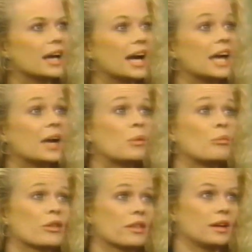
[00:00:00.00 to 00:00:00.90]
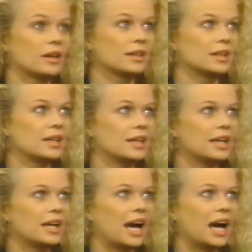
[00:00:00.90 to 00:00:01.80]
Et il y a encore autre chose.
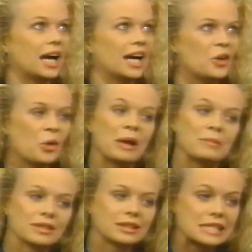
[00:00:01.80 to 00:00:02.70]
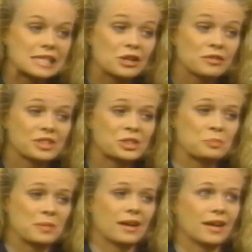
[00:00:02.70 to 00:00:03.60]
Je sais que c'est un peu égoïste de ma
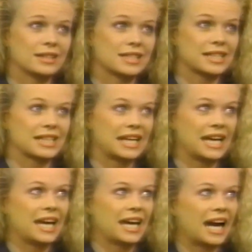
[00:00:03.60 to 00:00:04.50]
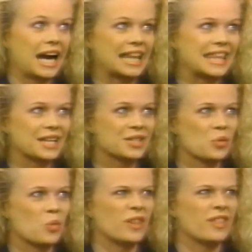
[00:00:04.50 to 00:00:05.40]
part, mais... Je crois
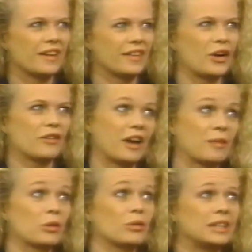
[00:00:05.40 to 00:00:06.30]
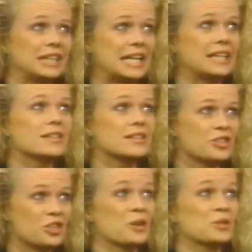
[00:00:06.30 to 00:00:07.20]
qu'il est important pour notre famille de
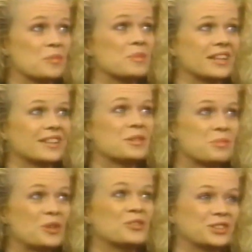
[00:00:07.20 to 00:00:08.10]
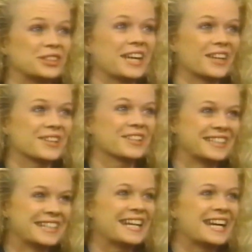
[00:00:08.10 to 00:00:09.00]
partager tous ensemble un tel moment de
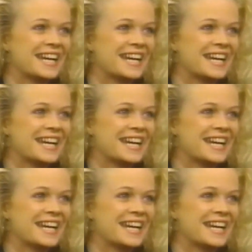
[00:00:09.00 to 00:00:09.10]
bonheur.